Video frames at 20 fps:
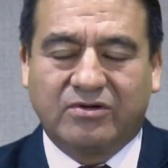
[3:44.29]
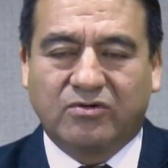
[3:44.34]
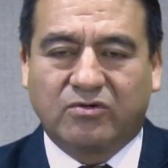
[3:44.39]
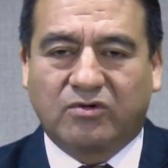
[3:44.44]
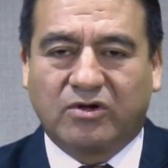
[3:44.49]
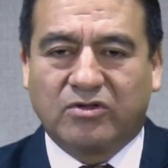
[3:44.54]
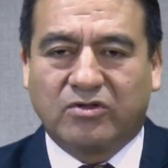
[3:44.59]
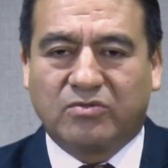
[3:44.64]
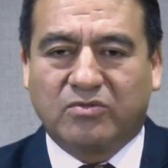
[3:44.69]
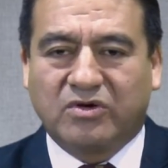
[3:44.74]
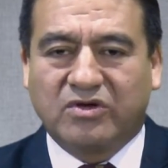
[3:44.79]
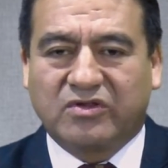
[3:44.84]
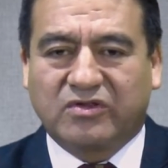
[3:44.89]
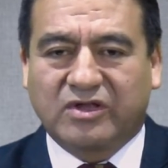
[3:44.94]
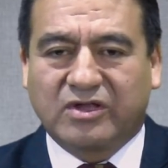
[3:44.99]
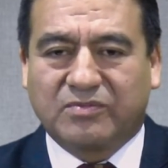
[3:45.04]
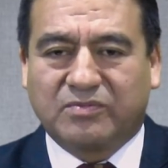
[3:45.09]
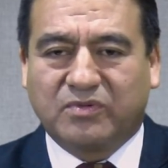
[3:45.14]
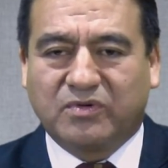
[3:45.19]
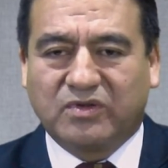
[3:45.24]
Cuando
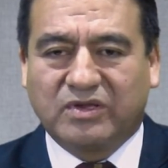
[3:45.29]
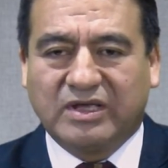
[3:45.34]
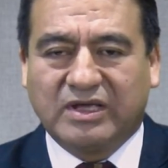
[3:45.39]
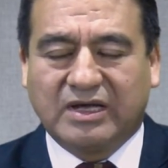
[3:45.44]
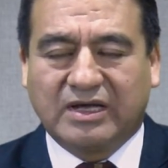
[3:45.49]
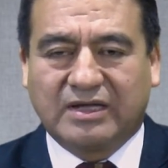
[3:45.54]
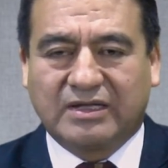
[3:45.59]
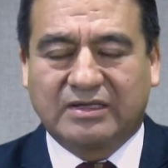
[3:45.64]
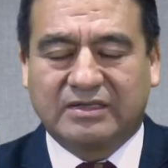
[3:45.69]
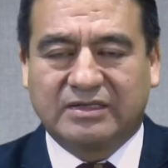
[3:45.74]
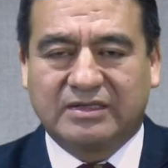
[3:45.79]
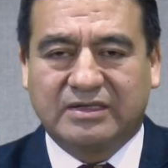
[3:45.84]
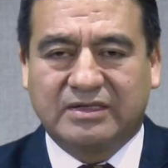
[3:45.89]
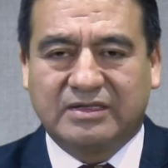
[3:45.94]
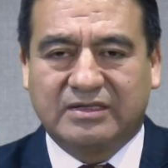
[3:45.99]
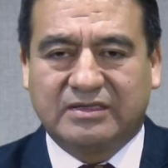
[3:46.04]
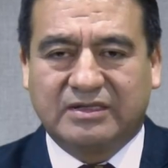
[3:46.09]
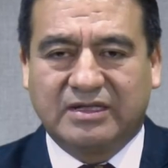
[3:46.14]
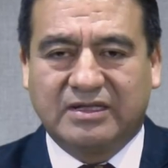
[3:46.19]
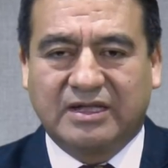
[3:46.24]
Moisés podía
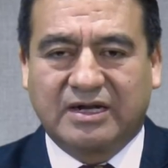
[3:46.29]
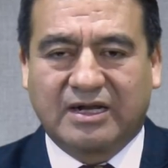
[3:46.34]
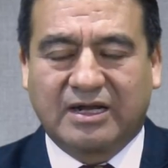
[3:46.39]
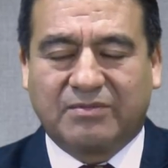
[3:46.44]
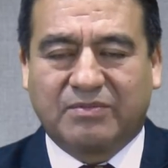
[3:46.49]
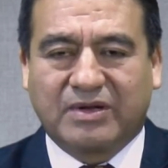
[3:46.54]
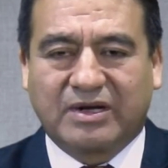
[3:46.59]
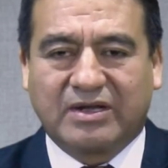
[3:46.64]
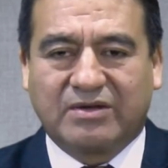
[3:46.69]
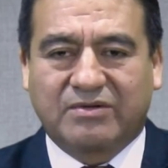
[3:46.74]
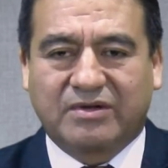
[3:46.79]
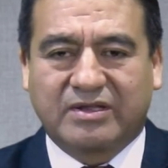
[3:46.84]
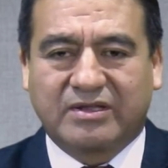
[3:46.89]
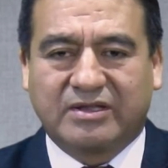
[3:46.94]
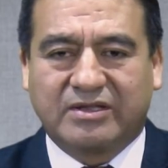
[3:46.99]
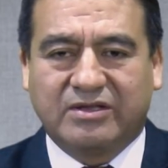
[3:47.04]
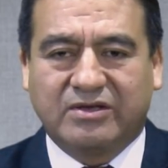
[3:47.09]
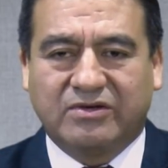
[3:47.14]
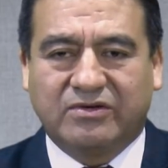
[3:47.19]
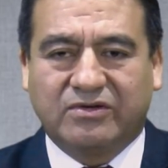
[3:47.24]
tener la palabra
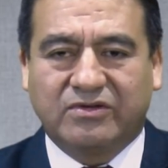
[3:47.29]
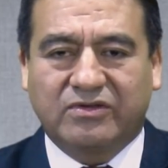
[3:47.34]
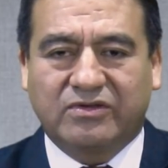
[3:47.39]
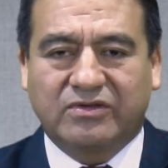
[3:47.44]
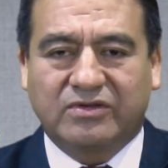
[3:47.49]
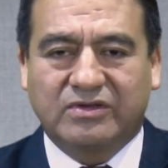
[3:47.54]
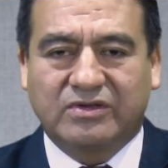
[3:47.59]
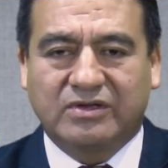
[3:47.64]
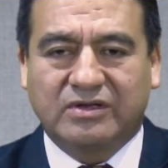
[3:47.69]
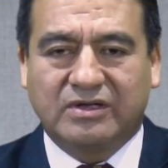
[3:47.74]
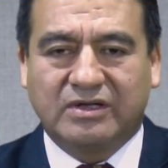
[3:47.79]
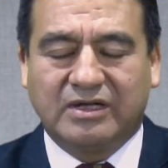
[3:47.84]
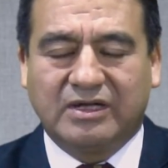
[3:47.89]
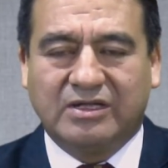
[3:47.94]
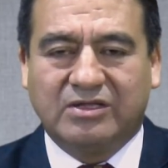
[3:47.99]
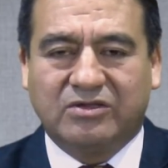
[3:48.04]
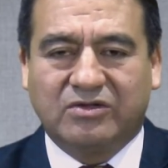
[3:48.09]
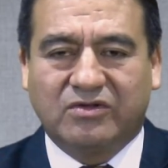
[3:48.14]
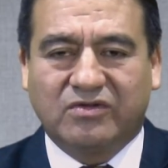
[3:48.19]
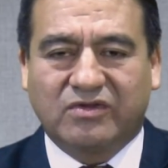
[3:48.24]
de Dios,
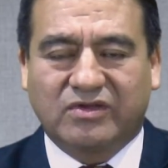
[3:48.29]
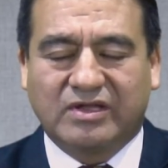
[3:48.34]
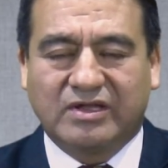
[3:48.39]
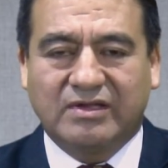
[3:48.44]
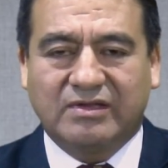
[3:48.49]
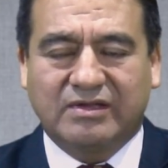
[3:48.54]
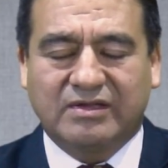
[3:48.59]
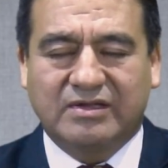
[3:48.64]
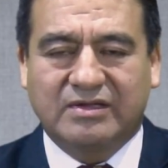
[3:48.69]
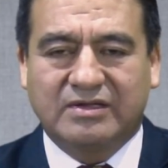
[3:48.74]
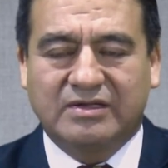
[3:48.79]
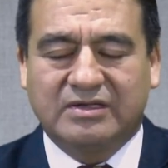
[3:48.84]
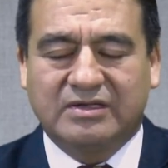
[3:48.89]
entonces